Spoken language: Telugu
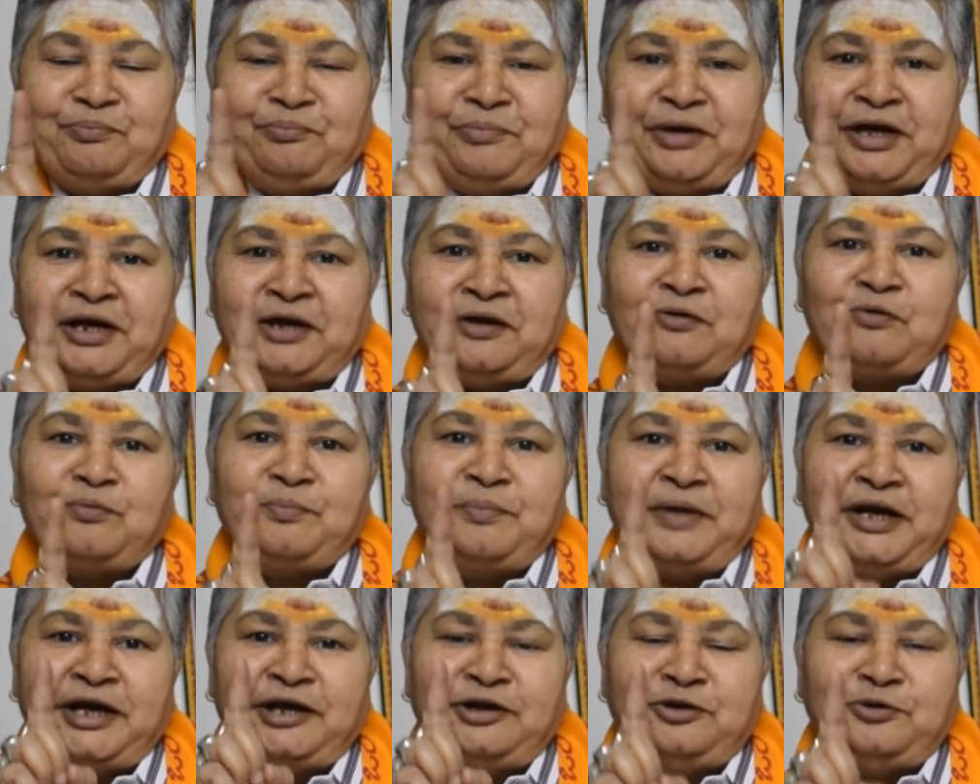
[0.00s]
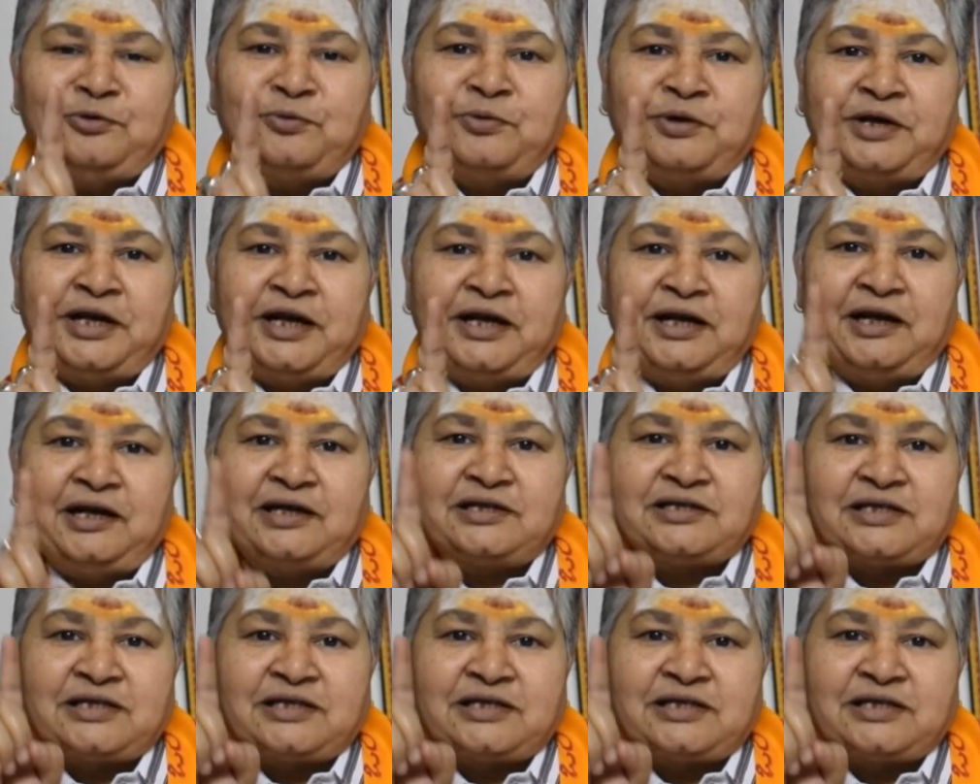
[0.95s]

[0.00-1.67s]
మీరు మీ డ్యూటీని